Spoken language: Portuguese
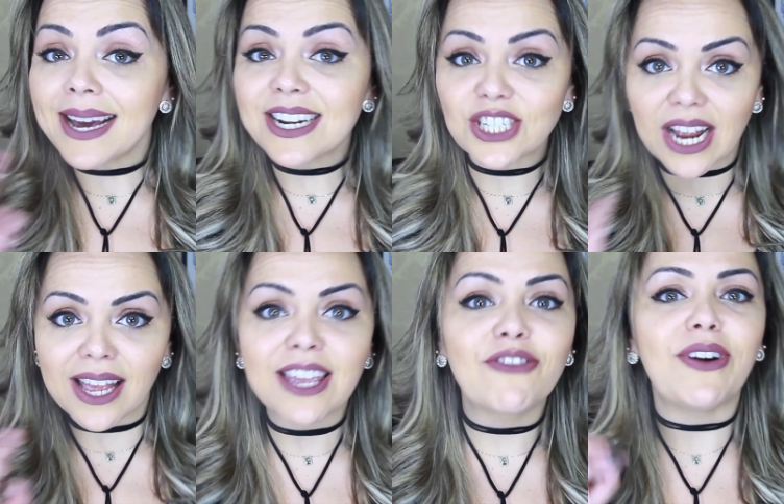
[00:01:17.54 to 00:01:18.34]
Para
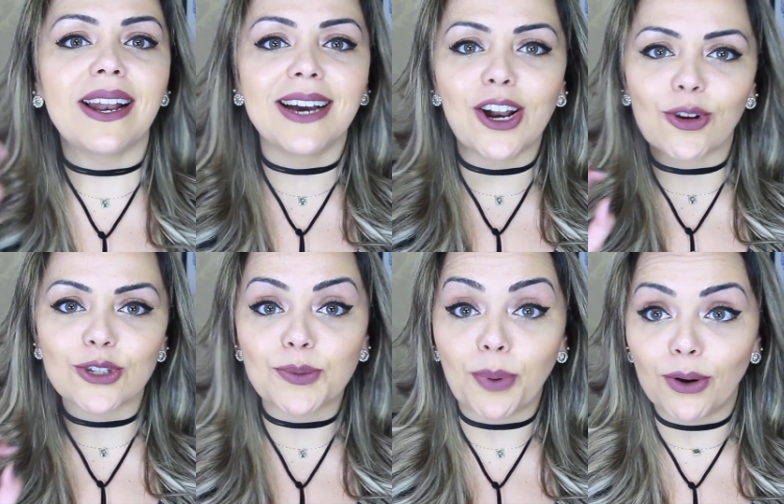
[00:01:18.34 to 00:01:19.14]
já ir falando
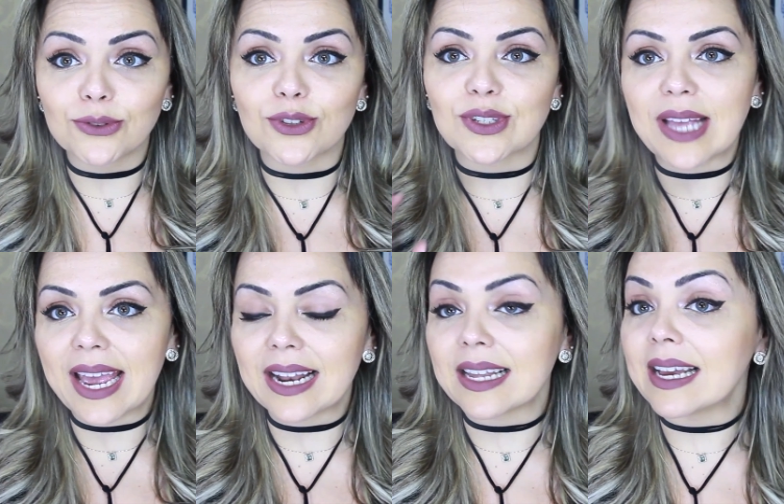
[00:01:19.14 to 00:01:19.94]
alguns pontos
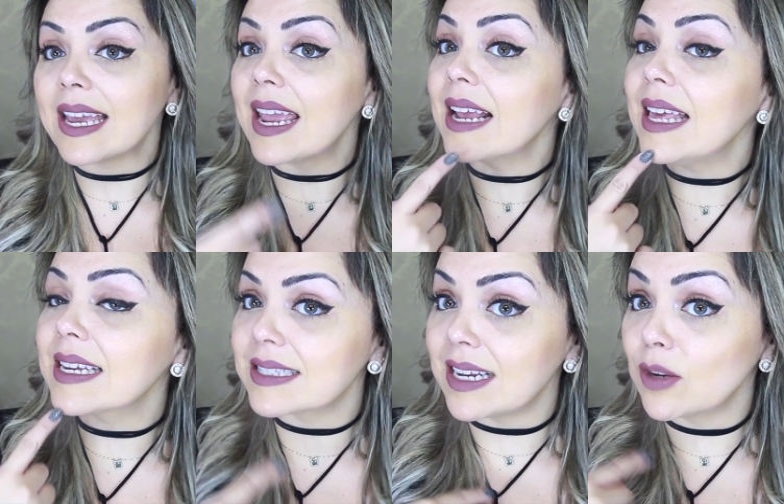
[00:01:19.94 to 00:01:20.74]
dela, ela
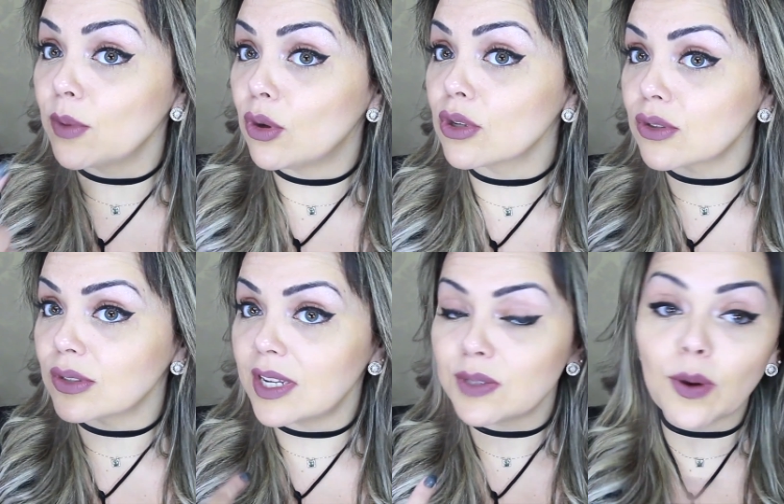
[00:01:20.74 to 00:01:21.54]
é que está no meu
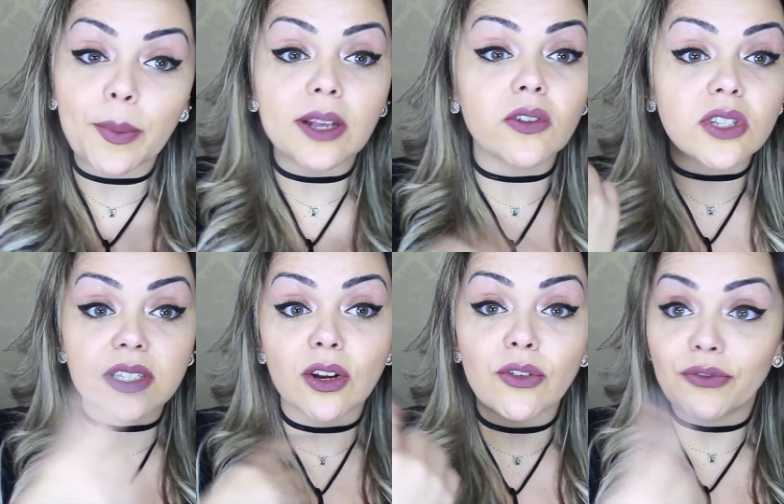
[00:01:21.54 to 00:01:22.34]
rosto nesse momento que
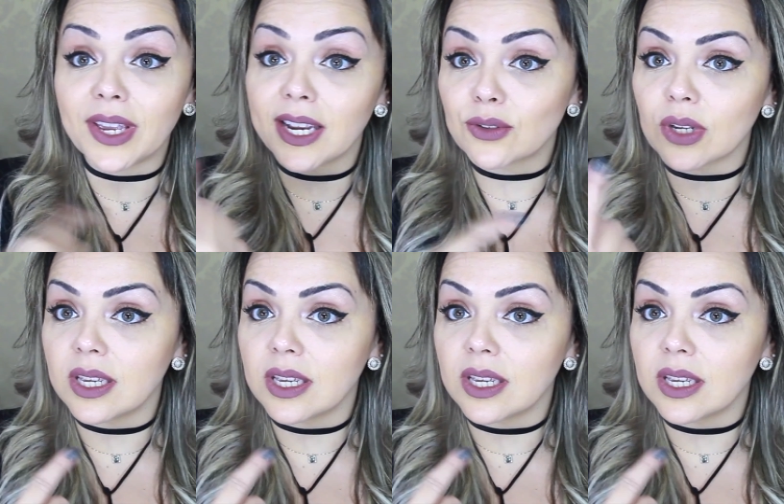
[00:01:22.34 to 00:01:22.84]
vocês estão vendo